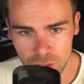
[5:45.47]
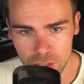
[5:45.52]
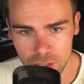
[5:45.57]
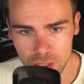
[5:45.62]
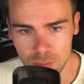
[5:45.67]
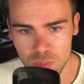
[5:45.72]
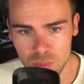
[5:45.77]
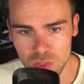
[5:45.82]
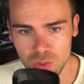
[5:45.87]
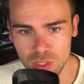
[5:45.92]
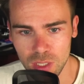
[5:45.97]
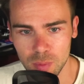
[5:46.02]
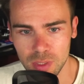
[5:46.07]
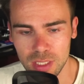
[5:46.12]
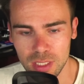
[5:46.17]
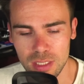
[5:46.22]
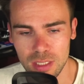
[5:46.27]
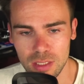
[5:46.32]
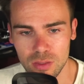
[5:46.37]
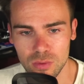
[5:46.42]
Ähm, so kann
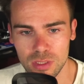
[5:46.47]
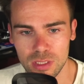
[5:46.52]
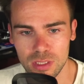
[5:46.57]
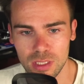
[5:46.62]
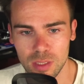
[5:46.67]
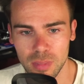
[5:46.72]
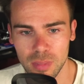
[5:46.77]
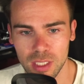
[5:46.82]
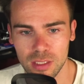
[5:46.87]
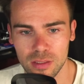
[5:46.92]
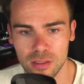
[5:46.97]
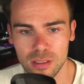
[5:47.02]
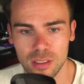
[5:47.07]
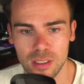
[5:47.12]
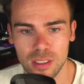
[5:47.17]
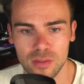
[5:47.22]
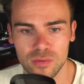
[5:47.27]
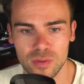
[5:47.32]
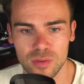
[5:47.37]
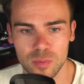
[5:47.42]
man das natürlich dann machen,
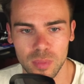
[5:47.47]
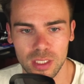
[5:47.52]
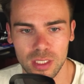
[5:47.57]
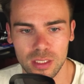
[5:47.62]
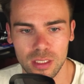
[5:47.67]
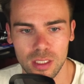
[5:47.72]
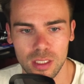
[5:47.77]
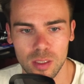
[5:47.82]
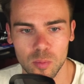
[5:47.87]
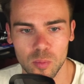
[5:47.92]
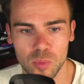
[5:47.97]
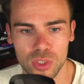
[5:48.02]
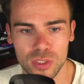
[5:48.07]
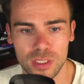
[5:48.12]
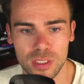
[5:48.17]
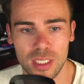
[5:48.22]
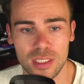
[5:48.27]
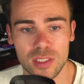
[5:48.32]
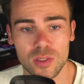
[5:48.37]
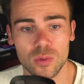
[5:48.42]
wie man
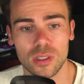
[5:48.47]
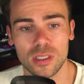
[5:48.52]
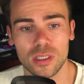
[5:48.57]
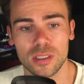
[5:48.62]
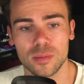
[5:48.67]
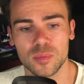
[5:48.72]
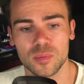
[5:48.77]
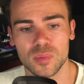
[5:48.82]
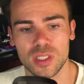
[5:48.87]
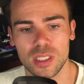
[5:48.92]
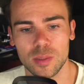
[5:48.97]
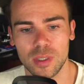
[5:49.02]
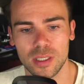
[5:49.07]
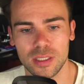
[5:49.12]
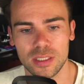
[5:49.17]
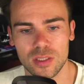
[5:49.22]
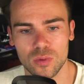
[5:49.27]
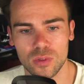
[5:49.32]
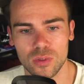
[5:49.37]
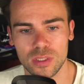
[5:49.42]
möchte. Achso, ähm,
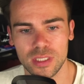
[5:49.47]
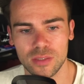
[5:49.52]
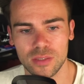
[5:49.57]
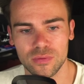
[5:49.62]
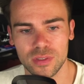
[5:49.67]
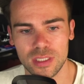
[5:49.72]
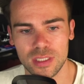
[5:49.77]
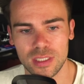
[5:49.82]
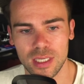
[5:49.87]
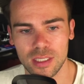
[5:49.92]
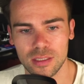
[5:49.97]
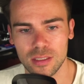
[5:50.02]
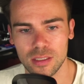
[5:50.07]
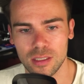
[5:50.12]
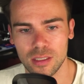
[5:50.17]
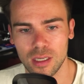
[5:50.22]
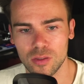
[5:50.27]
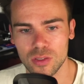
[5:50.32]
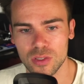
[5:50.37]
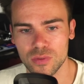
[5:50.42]
Thema isoliert, wie gesagt, äh,
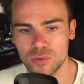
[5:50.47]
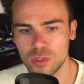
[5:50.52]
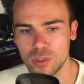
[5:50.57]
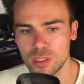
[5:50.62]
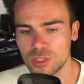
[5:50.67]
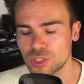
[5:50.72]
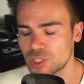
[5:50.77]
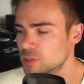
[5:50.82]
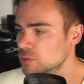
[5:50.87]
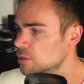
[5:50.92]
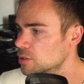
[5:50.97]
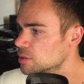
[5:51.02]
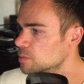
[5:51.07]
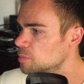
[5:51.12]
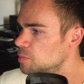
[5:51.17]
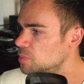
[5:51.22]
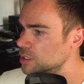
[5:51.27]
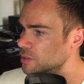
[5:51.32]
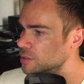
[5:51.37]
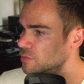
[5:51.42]
ausführlich. Schaut
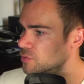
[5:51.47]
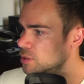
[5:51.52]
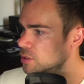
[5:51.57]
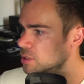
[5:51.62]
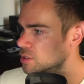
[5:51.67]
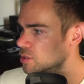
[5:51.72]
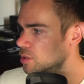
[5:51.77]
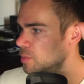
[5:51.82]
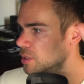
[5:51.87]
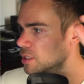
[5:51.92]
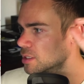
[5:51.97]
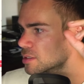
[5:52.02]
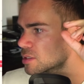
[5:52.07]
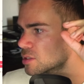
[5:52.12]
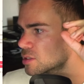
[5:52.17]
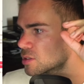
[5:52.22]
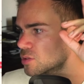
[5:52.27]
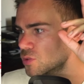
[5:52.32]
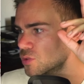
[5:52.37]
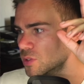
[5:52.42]
euch bitte wirklich nochmal
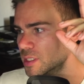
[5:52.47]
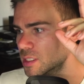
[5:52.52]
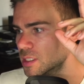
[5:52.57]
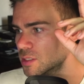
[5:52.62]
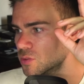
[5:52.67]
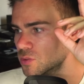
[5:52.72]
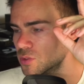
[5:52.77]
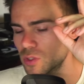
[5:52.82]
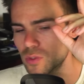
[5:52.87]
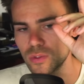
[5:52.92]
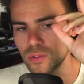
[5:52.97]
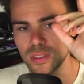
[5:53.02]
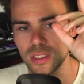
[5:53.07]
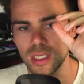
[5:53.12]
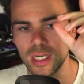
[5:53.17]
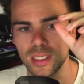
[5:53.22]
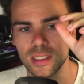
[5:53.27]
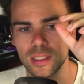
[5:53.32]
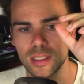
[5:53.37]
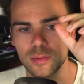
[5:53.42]
das Trading-Tutorial
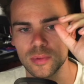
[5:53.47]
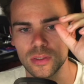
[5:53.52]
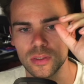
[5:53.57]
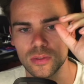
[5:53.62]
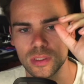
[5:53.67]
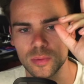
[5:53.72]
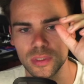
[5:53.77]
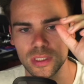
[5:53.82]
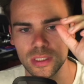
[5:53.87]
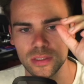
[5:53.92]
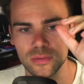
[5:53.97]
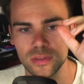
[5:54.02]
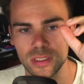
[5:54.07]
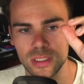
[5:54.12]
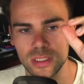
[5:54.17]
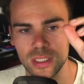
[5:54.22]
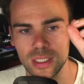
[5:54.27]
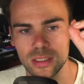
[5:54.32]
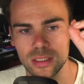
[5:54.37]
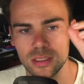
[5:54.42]
hier an. Da habe ich auch die
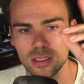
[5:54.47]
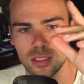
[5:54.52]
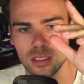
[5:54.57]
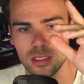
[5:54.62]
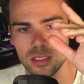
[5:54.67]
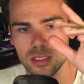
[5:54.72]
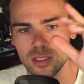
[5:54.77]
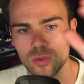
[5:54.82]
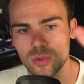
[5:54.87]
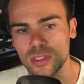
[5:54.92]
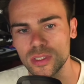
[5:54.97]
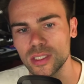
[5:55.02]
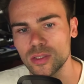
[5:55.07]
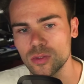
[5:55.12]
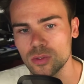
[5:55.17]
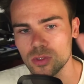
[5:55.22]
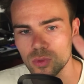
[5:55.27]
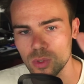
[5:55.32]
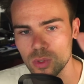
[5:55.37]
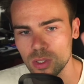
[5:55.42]
Begrifflichkeiten hier isoliert
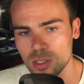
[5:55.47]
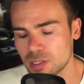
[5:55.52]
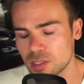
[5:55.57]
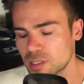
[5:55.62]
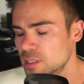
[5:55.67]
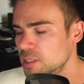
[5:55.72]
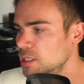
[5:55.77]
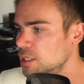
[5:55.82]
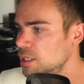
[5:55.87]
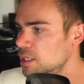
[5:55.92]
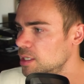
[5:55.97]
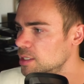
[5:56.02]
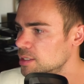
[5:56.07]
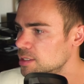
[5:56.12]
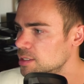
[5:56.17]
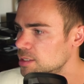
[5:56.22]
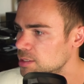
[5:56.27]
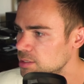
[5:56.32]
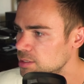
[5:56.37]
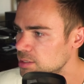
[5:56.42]
und cross
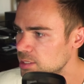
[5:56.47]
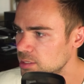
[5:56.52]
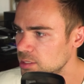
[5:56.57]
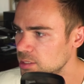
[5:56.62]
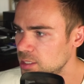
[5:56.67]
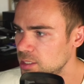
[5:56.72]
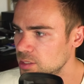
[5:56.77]
äh, etc.